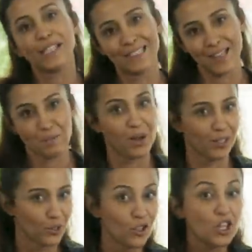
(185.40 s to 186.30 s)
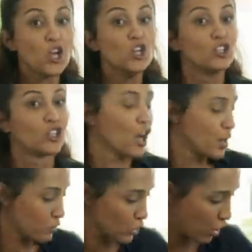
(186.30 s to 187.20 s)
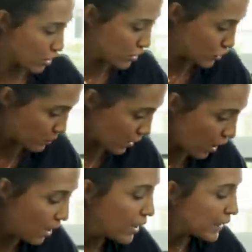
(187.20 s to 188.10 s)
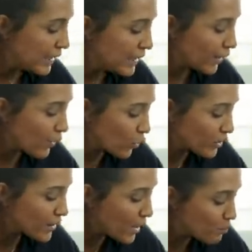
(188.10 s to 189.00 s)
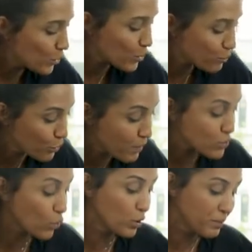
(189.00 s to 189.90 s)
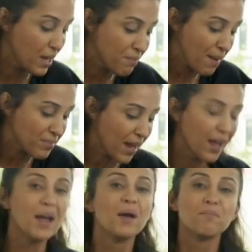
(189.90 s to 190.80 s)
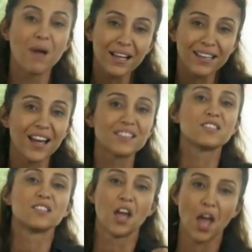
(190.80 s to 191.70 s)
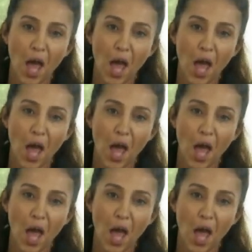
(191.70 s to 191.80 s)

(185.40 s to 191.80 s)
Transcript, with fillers: İlker'e bağlanıyor. Ne İlker'miş kardeşim ya. İlker onda ne bulur bulmaz onu bilemem de ben kendisini